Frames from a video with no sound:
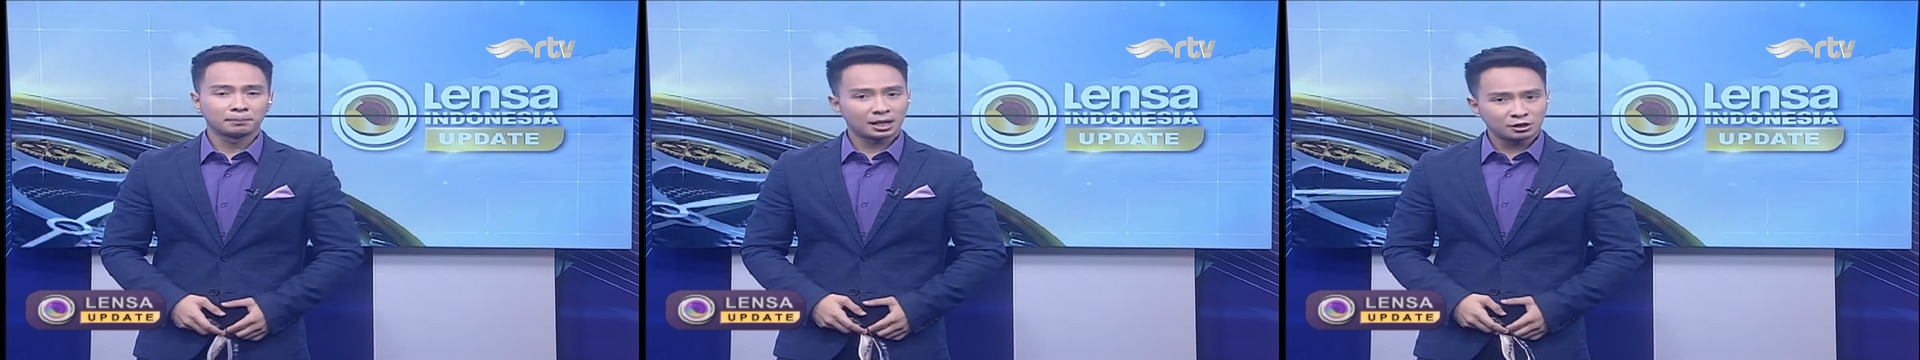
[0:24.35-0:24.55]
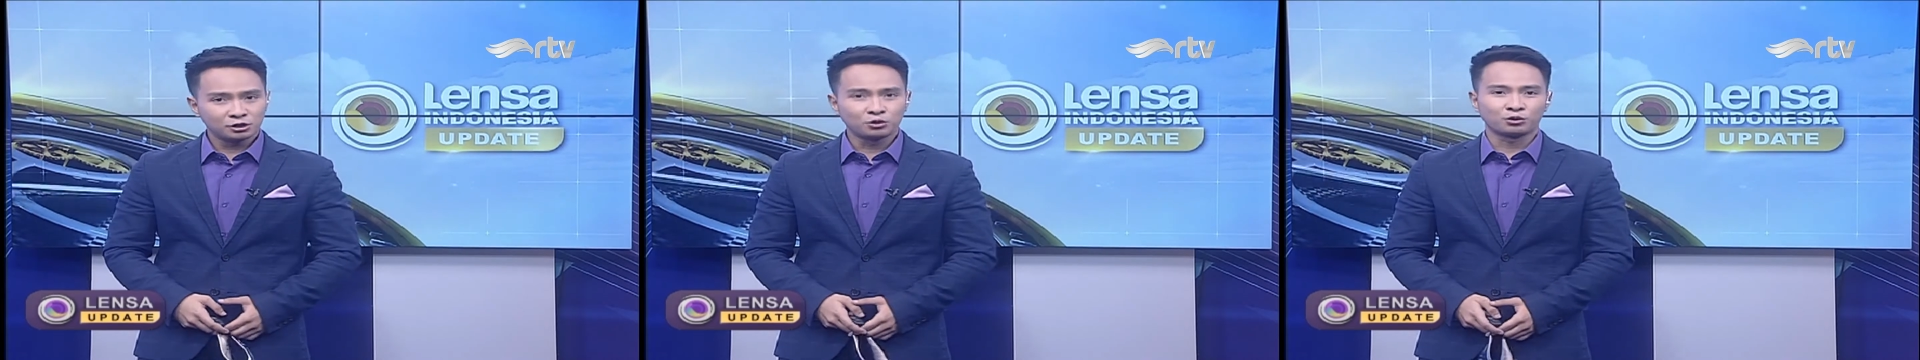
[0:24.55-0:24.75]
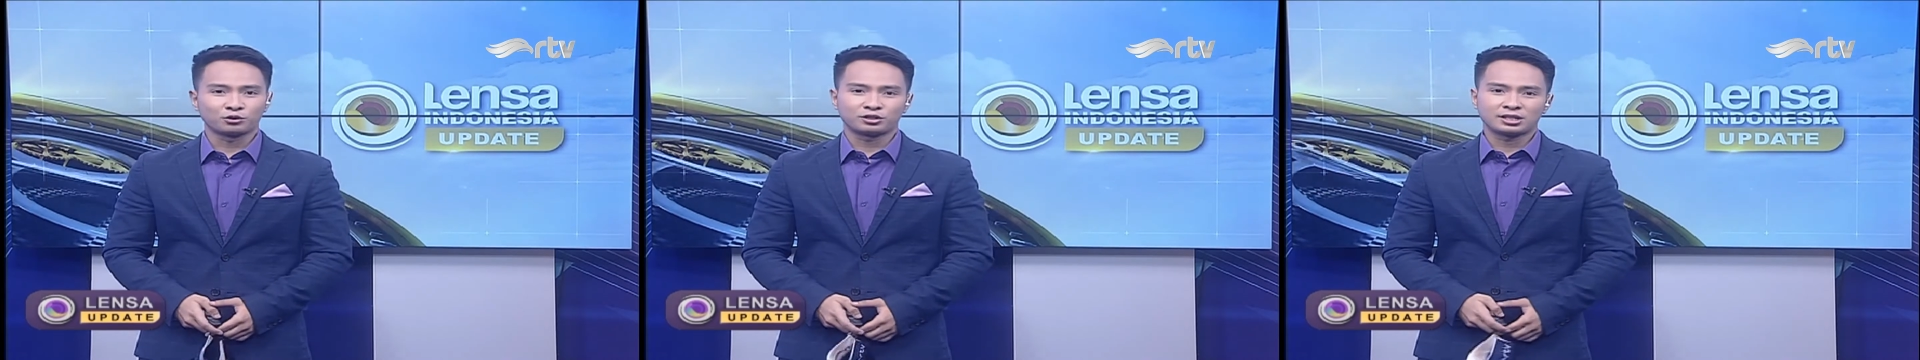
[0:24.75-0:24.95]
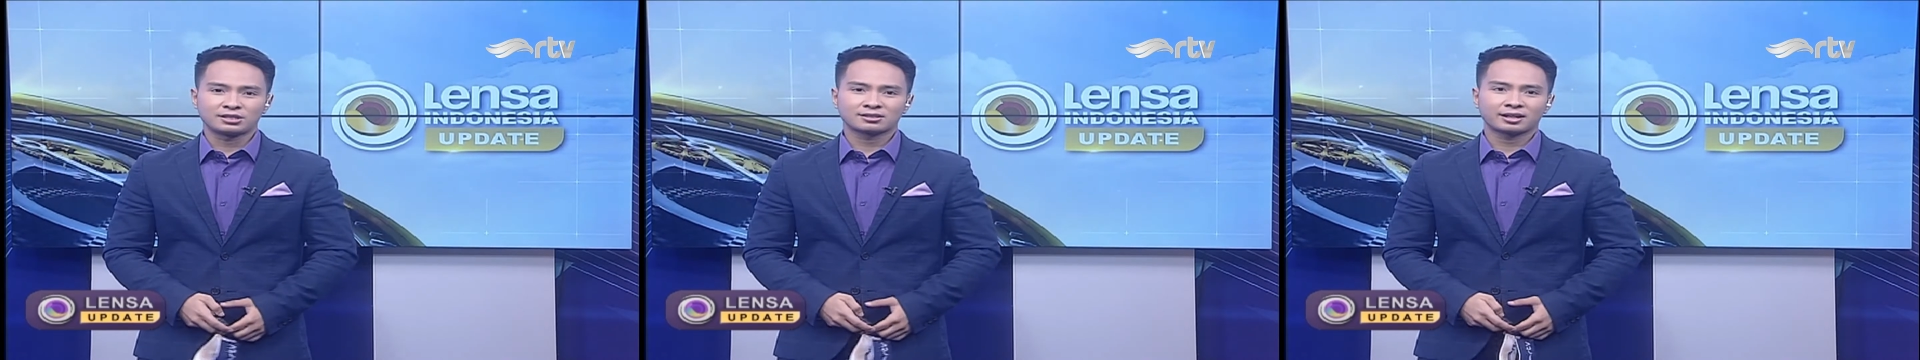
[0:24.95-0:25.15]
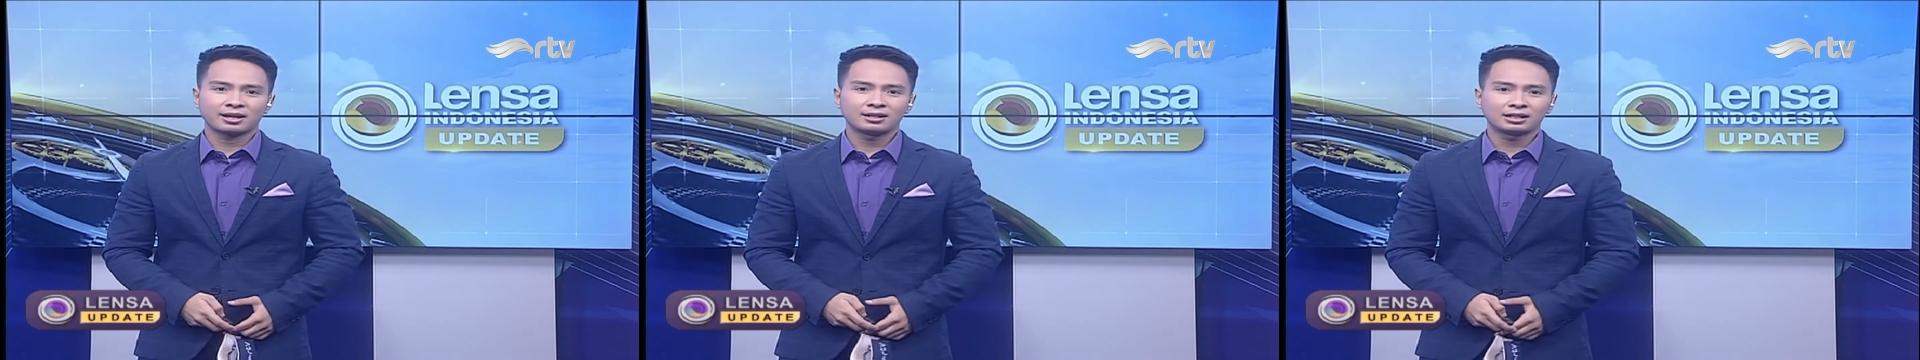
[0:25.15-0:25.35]
Badung
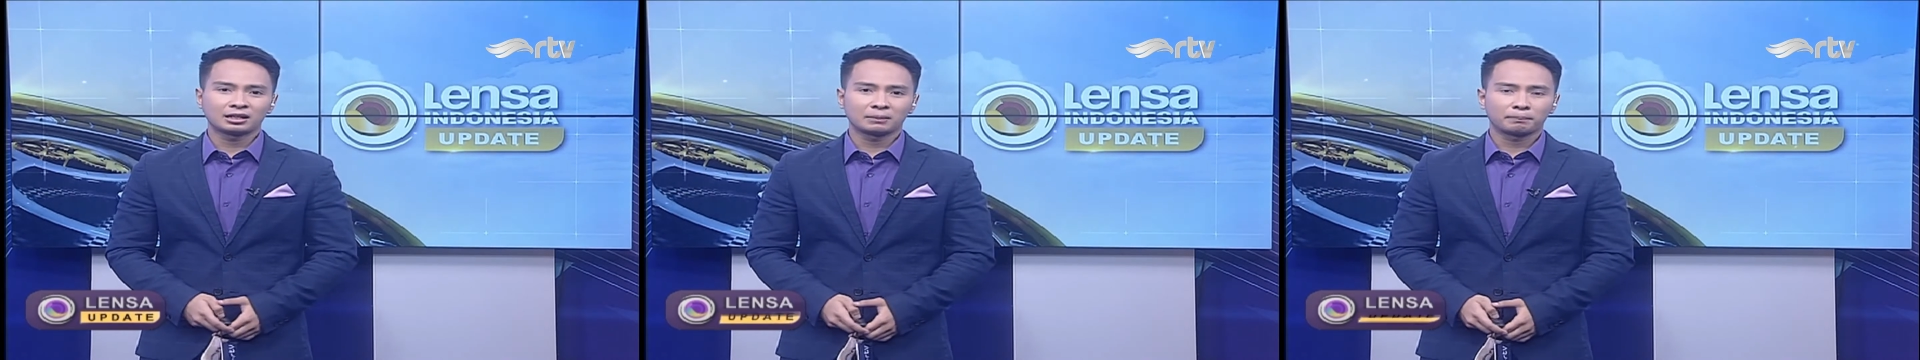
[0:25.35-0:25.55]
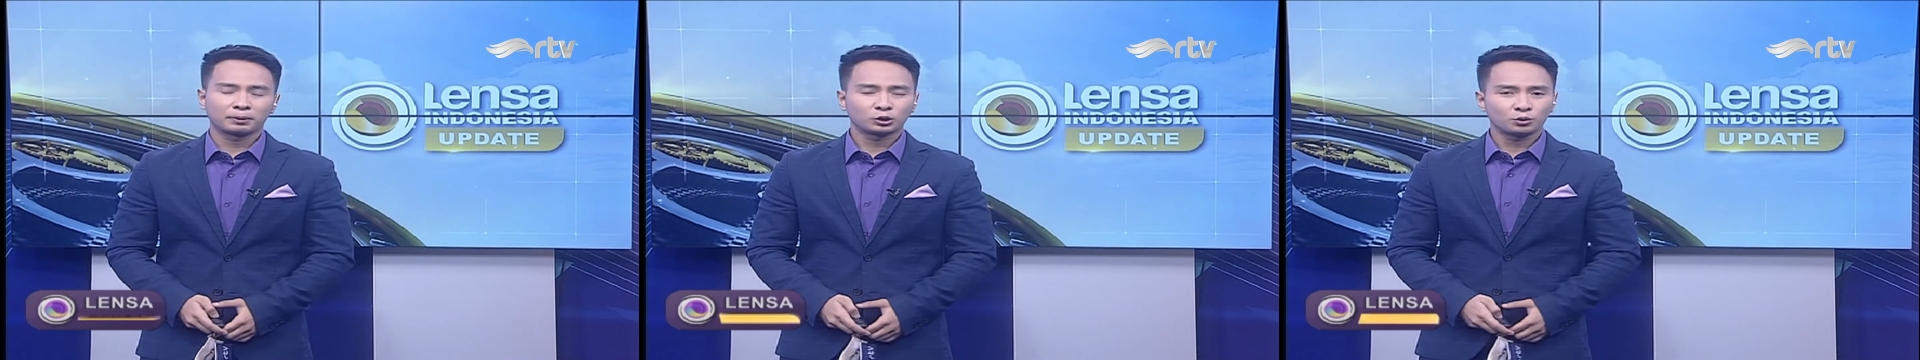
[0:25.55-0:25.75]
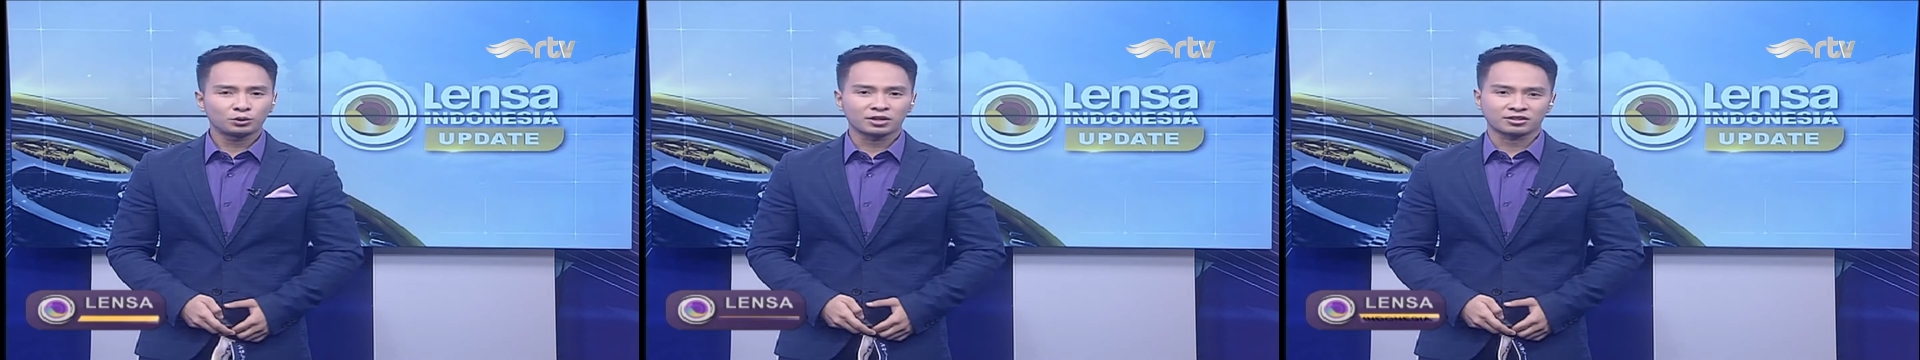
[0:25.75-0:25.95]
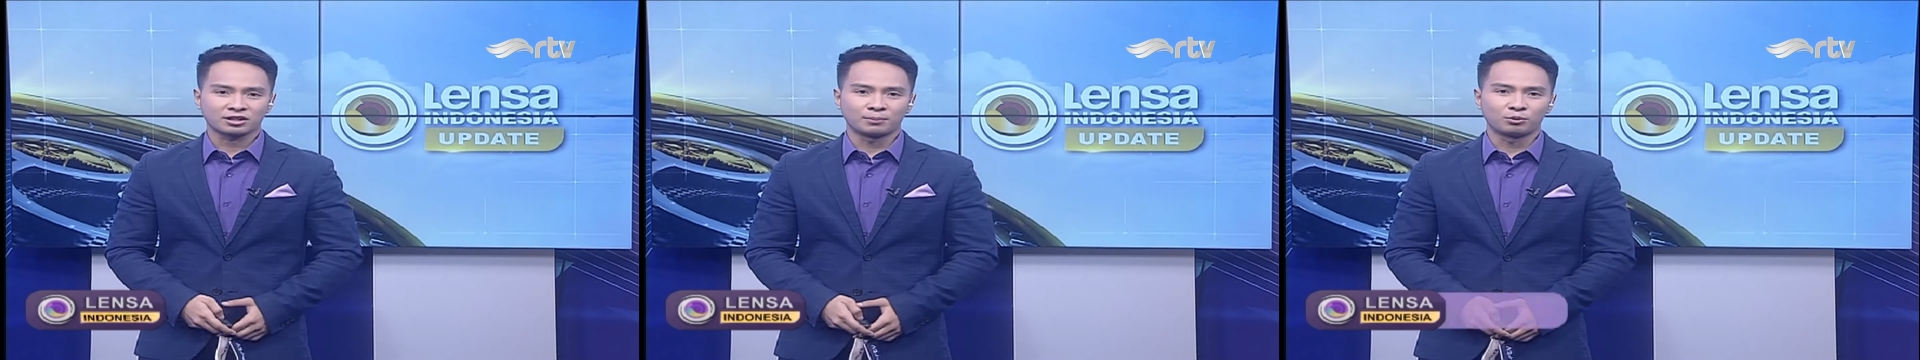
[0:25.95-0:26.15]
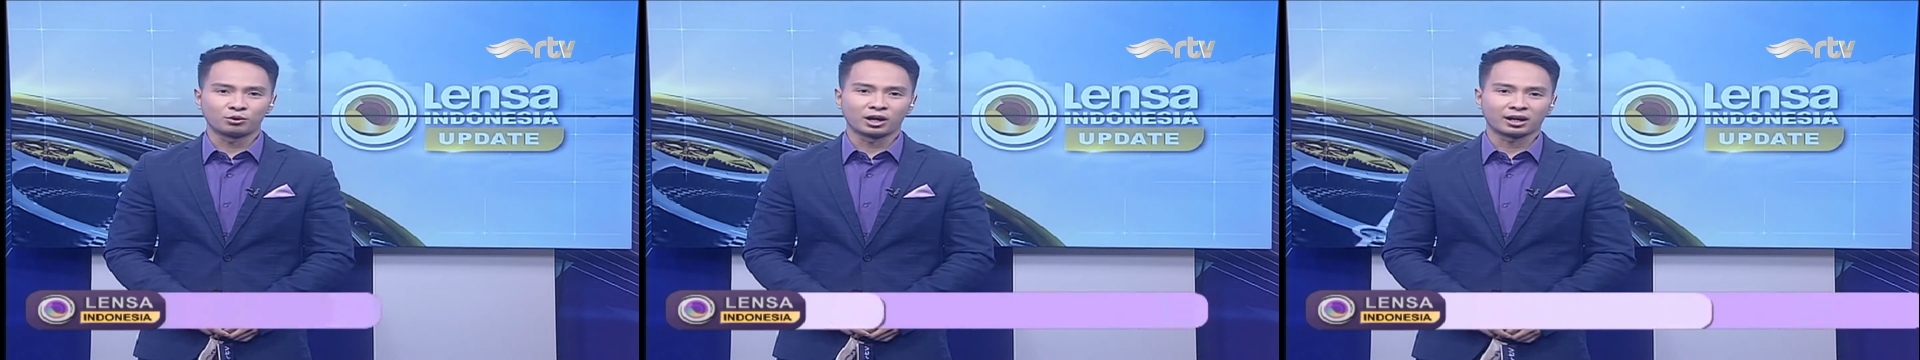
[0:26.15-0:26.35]
disegel
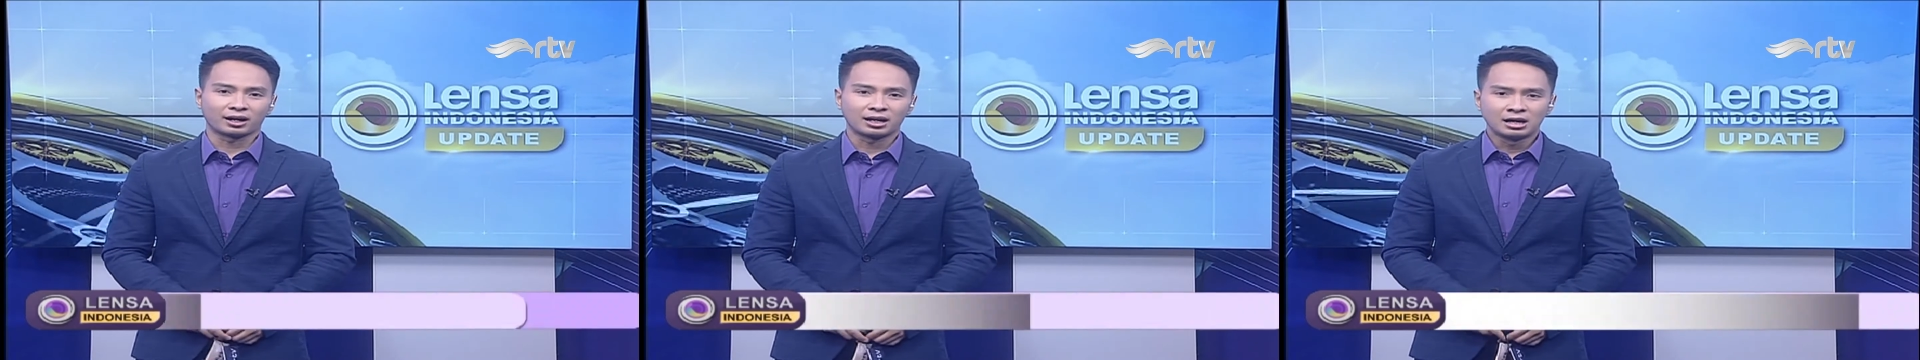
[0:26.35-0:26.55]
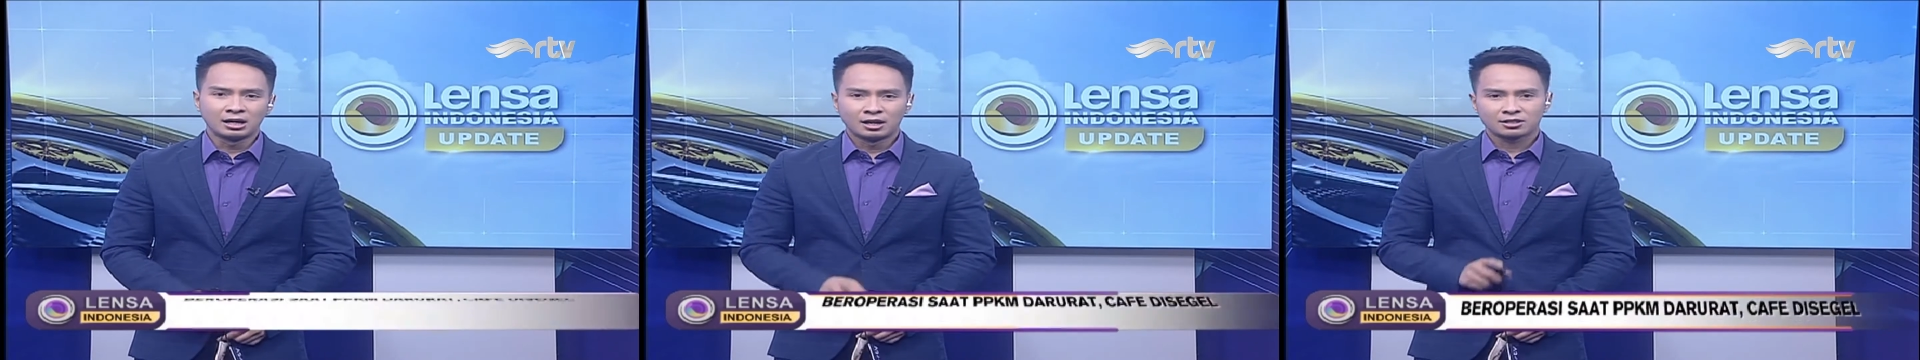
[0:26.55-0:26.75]
petugas gabungan.